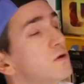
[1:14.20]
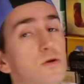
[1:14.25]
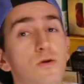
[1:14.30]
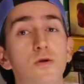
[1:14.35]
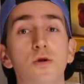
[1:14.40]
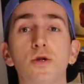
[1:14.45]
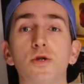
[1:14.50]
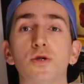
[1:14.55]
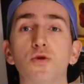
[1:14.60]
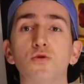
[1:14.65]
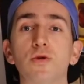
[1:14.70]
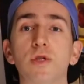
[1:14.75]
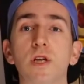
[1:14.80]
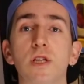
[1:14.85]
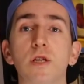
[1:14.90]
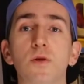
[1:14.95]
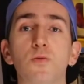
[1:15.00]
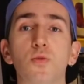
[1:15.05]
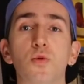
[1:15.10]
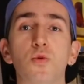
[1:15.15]
le Soul
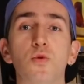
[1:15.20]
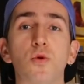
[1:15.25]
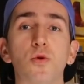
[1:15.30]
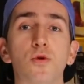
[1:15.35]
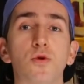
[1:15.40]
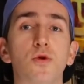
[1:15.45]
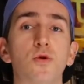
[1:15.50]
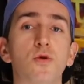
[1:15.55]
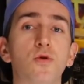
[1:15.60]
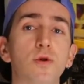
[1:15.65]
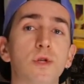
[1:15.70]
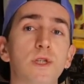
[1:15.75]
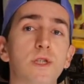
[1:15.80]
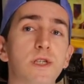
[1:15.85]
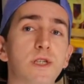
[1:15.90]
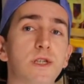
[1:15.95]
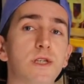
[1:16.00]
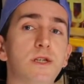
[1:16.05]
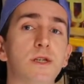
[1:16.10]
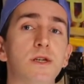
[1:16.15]
Calibur 2
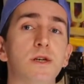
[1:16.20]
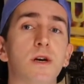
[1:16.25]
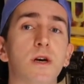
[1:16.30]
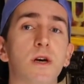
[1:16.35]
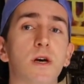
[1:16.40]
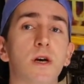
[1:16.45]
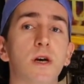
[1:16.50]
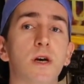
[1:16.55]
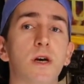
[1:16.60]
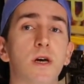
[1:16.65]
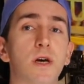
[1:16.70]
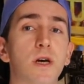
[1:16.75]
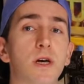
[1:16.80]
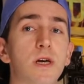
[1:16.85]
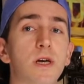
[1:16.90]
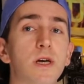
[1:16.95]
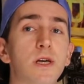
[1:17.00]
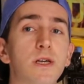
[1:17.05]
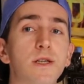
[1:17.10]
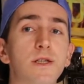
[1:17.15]
ici,
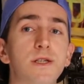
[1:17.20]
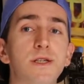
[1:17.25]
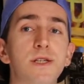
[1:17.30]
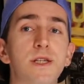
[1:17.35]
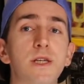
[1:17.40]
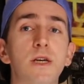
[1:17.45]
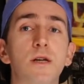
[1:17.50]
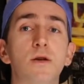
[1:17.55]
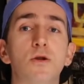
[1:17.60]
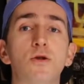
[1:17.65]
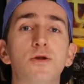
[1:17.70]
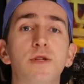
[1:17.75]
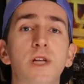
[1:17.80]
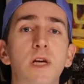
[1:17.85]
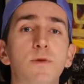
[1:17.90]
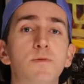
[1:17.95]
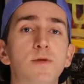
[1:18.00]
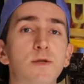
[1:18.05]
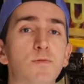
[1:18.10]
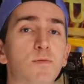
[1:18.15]
et ici le
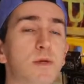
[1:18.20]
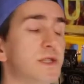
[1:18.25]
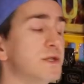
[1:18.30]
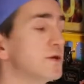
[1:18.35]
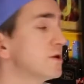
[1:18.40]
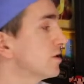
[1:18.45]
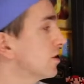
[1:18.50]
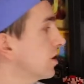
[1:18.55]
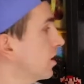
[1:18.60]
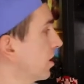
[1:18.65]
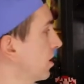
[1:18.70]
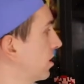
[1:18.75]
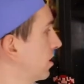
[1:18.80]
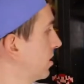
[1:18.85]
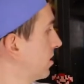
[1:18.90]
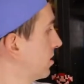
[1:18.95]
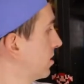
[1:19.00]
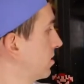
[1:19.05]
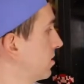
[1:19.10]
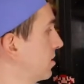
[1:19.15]
Time Splitter,
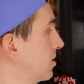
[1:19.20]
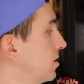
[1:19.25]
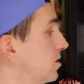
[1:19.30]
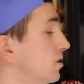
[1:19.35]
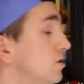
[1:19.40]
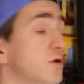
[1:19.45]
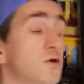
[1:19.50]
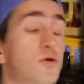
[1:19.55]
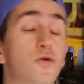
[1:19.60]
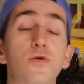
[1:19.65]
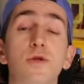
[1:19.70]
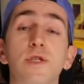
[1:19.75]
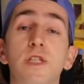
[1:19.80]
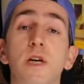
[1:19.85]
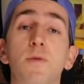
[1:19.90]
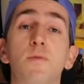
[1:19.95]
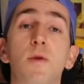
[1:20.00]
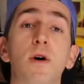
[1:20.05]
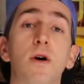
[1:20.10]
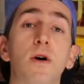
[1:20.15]
le
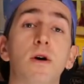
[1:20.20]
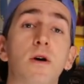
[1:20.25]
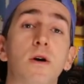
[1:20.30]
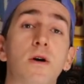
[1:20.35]
deuxième.